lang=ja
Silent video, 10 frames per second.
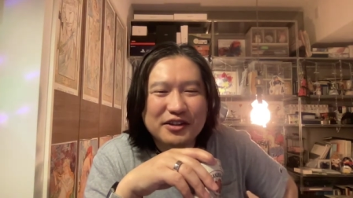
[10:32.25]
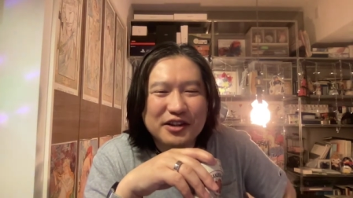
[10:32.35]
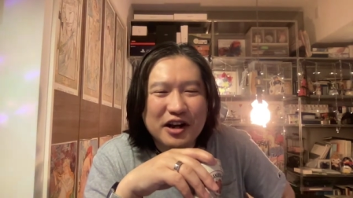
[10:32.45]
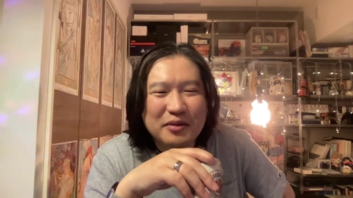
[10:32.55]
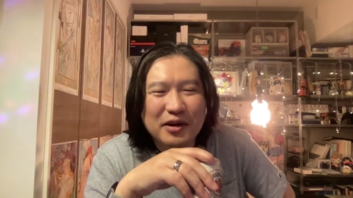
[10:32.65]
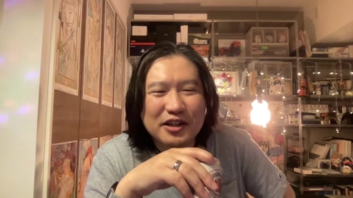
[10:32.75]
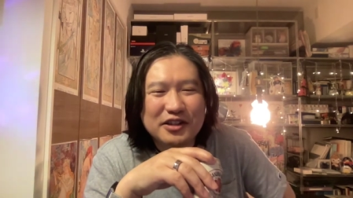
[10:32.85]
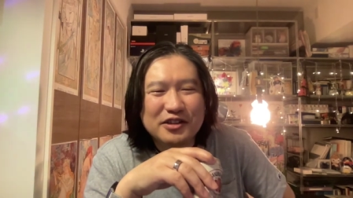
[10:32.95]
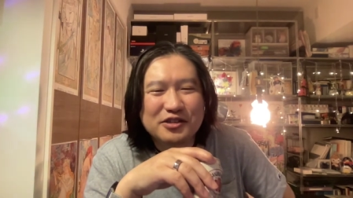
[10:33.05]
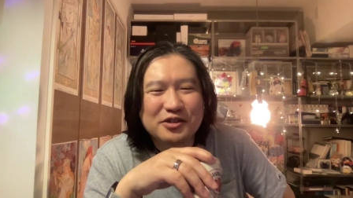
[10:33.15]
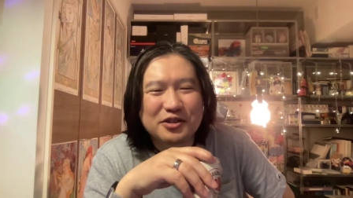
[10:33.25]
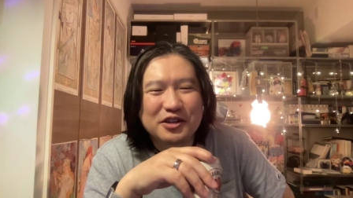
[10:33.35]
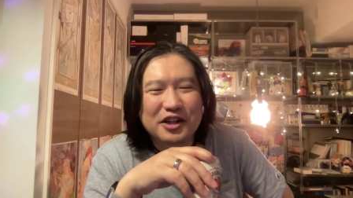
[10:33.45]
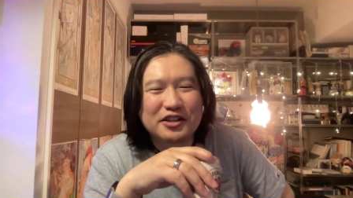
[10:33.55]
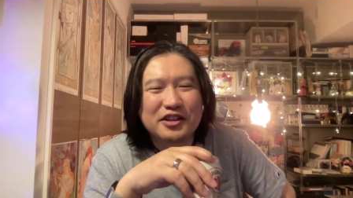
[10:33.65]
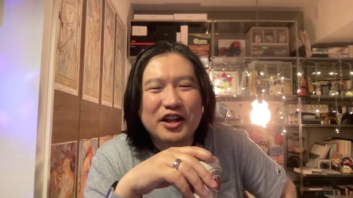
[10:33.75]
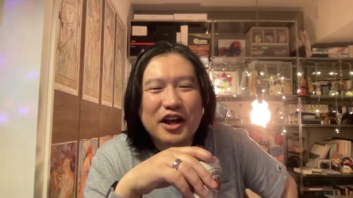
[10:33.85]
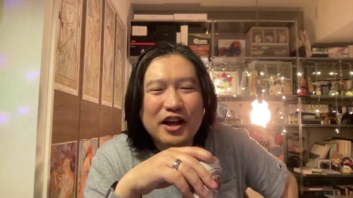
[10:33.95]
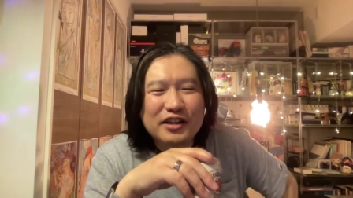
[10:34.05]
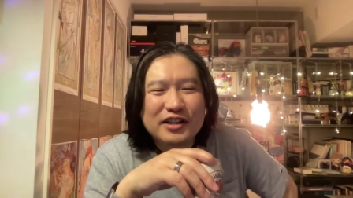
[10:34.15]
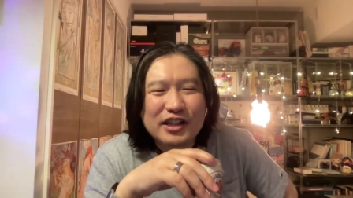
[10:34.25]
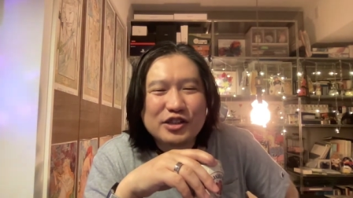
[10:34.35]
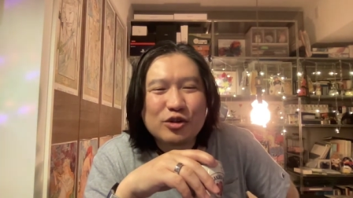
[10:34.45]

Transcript: やればいいんですよってだって出し